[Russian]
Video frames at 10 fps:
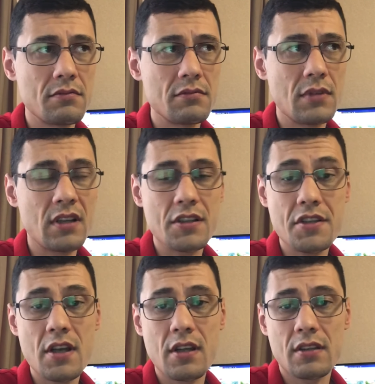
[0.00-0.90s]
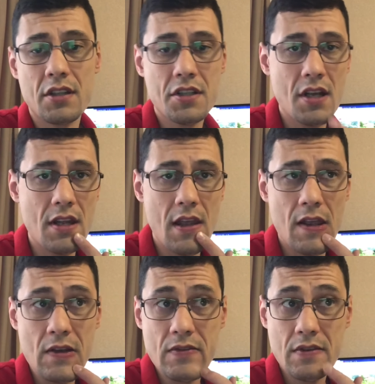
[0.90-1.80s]
охлаждение отношений
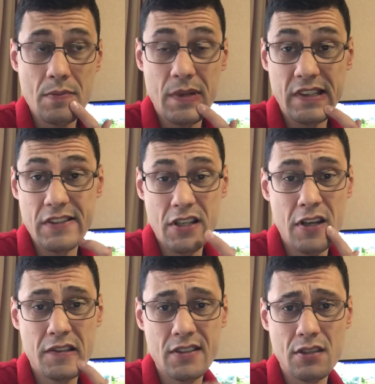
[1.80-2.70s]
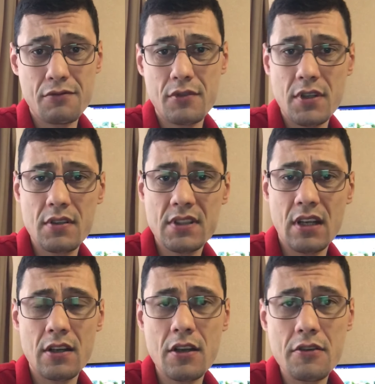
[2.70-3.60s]
продолжается на фоне
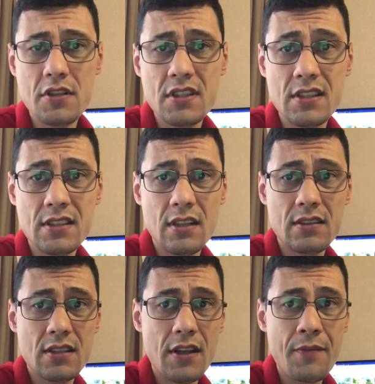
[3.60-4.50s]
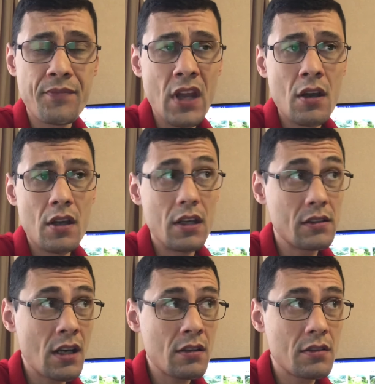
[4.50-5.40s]
сохраняющейся санкций.
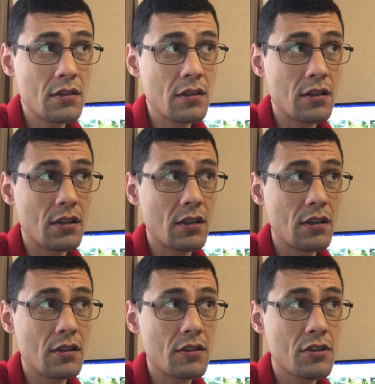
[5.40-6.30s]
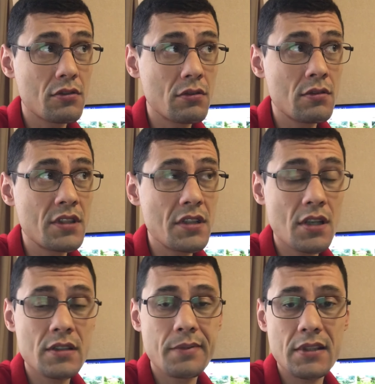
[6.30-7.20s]
Итак, э, что
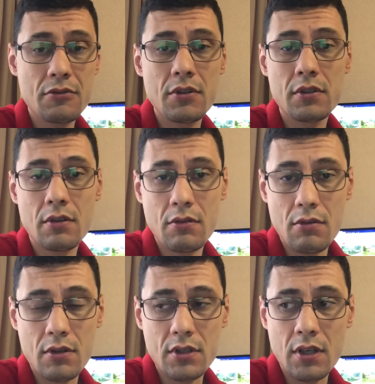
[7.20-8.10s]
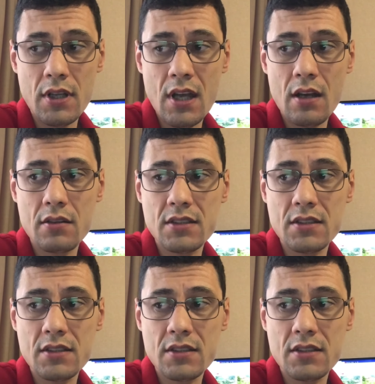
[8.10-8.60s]
сейчас происходит на курортах? Я